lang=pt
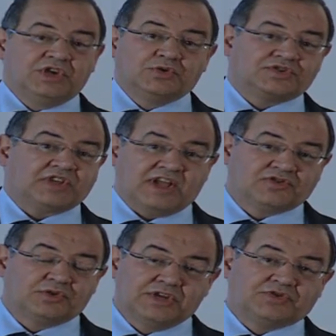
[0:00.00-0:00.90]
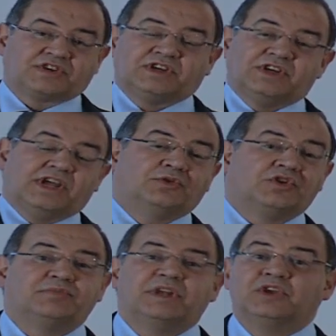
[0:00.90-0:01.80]
E os Estados Unidos, que em
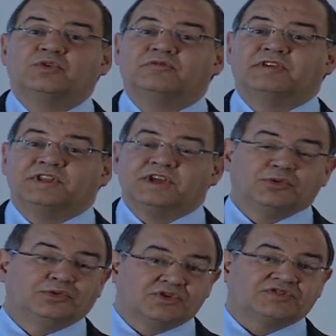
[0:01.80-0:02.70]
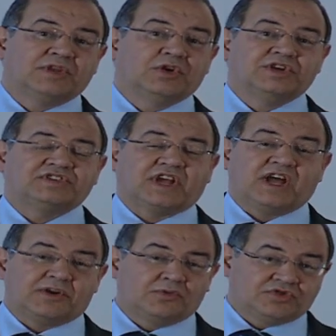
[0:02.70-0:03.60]
2001 venderam 12 milhões de
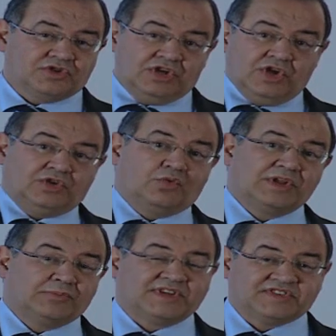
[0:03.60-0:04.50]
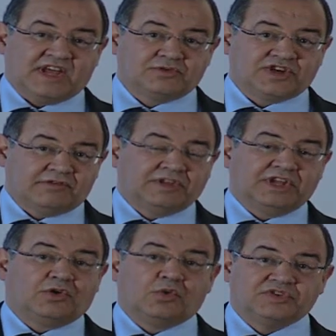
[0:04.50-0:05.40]
carros, no ano passado já
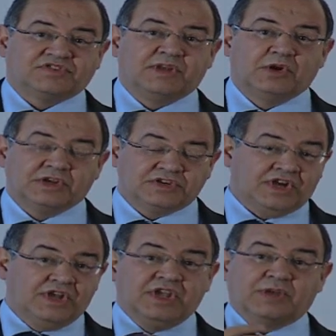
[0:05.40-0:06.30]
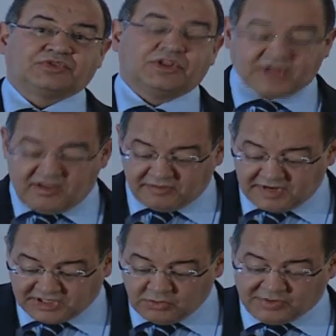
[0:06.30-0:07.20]
venderam 11 milhões. E, portanto, está a
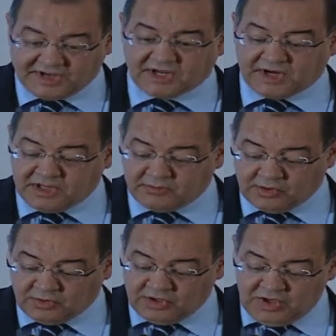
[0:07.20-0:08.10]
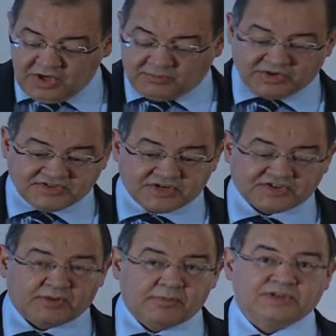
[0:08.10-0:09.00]
haver aqui um reequilíbrio que pode ser
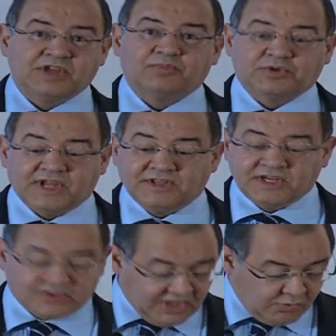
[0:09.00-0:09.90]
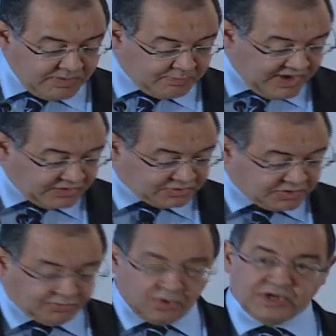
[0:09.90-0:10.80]
extremamente importante e que tem um impacto
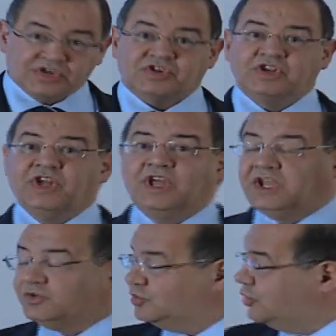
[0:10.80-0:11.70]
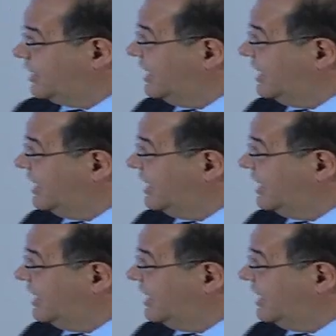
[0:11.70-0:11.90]
depois em tudo o